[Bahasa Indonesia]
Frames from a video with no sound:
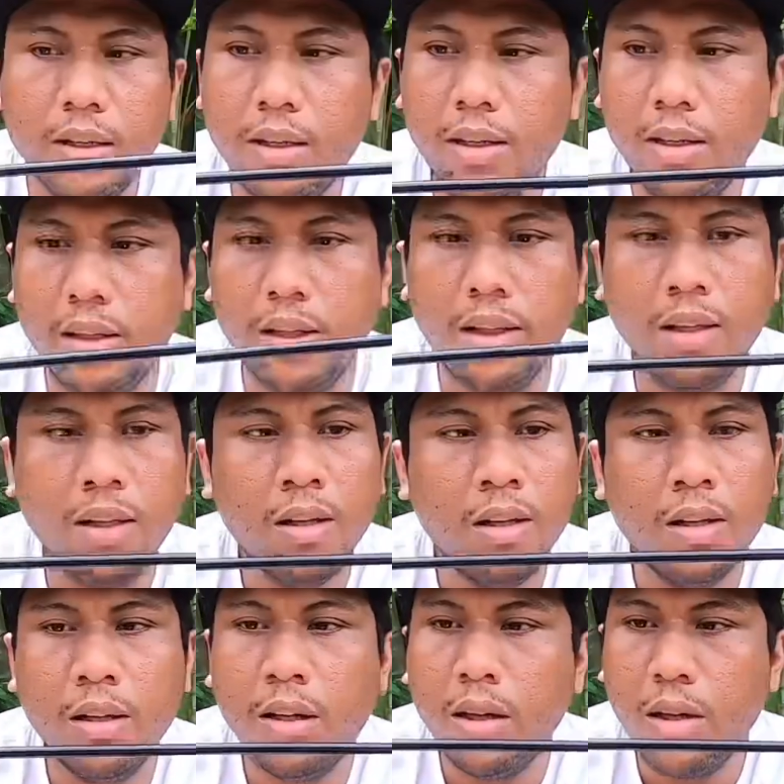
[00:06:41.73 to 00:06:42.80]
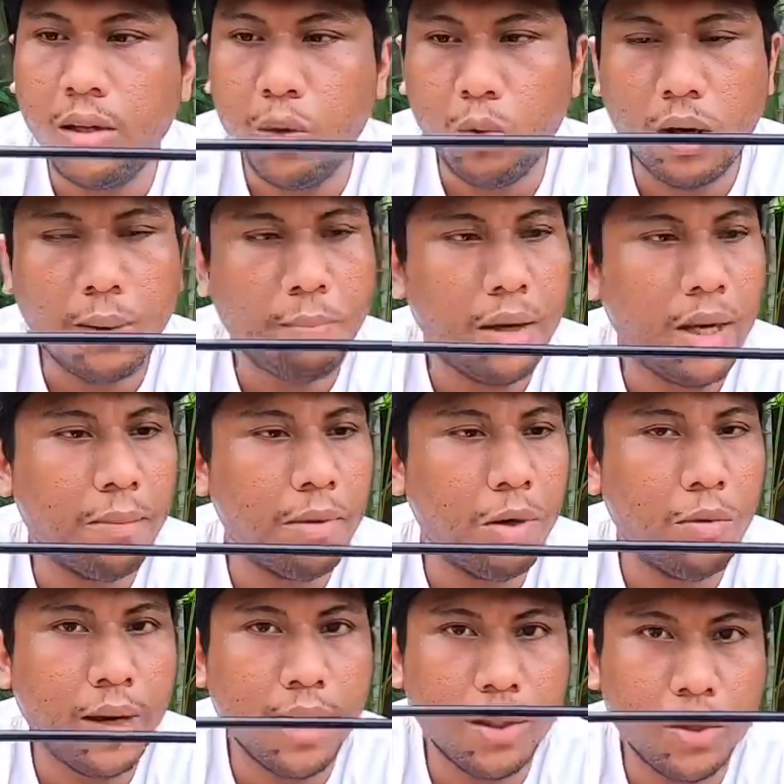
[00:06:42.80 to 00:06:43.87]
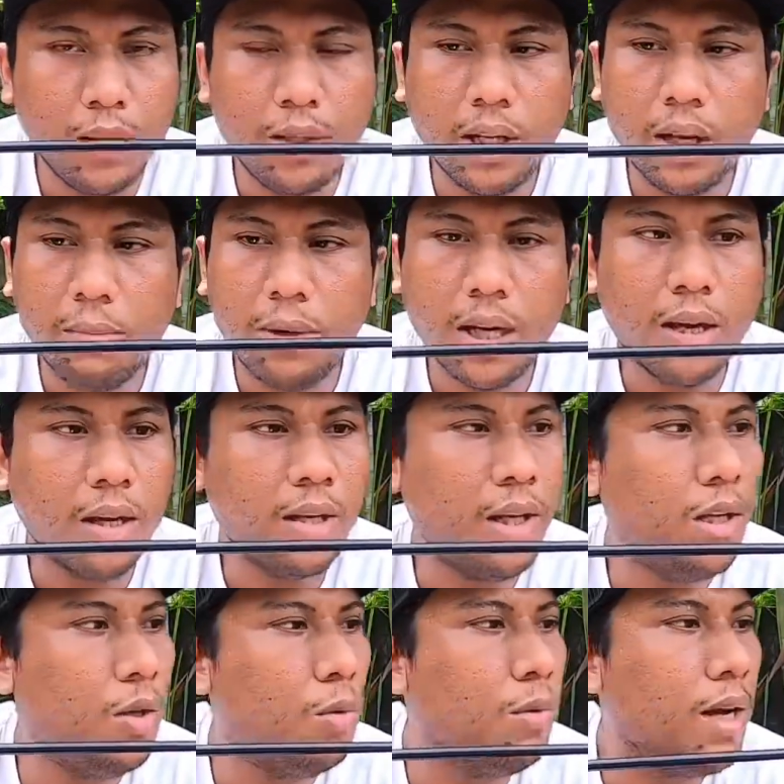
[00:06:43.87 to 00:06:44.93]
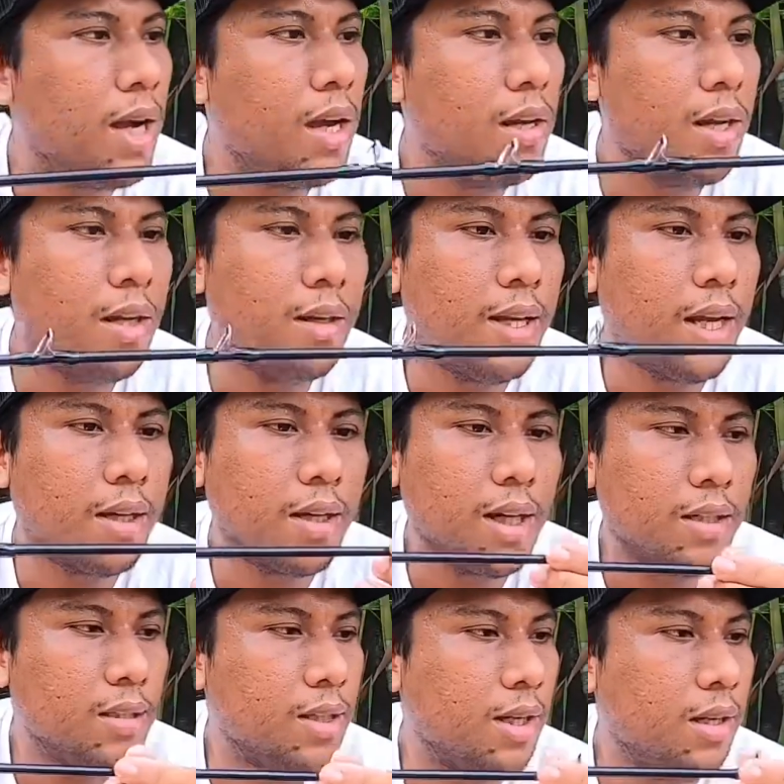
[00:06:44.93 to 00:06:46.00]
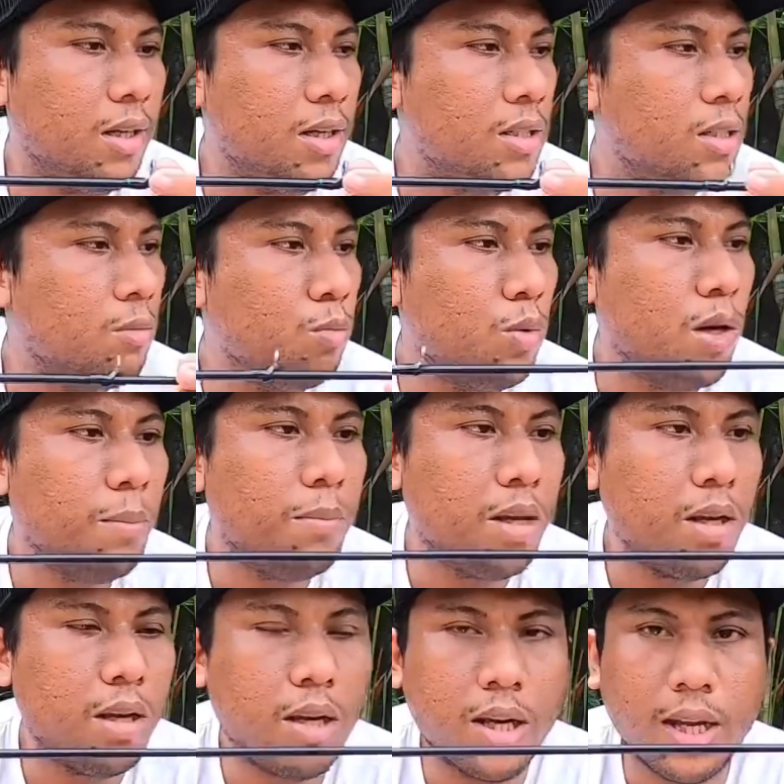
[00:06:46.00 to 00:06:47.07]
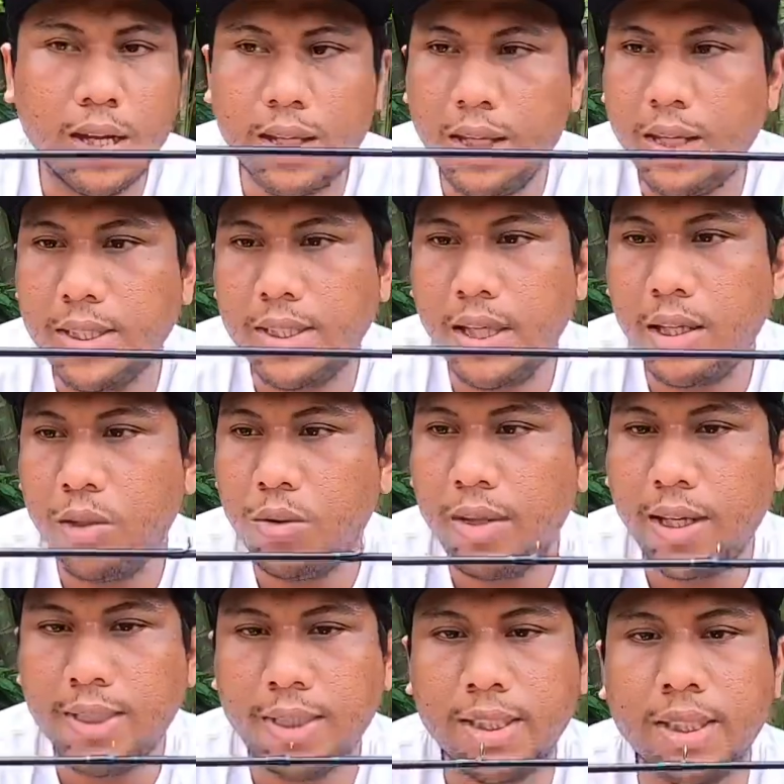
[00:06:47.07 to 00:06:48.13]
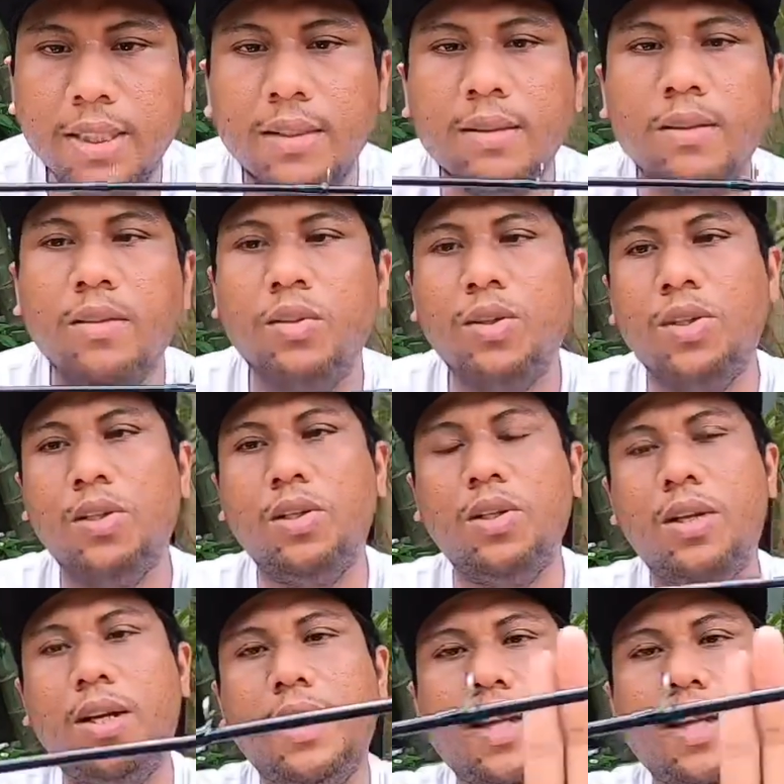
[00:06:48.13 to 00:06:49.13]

Ini dua paling bawah itu dia berkaki dua dan di atasnya ini semua berkaki satu, guys. Untuk ring